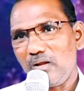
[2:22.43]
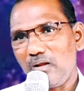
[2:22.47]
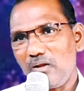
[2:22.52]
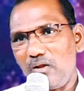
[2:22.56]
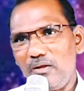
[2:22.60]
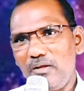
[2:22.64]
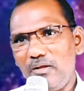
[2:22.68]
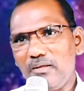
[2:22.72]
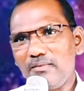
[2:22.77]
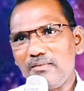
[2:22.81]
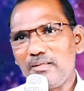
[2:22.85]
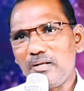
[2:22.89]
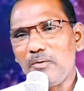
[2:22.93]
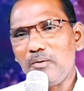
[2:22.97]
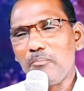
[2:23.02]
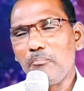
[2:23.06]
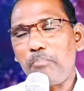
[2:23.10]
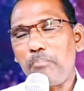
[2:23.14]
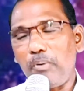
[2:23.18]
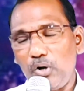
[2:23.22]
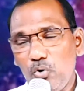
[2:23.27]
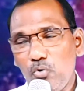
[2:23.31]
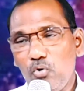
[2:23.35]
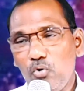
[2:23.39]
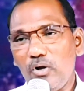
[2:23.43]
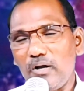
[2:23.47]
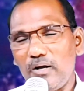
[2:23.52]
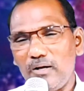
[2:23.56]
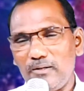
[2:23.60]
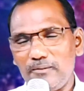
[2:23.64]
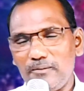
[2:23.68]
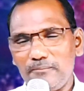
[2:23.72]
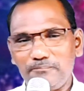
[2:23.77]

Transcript: నాకు ఈ దినం పండుగ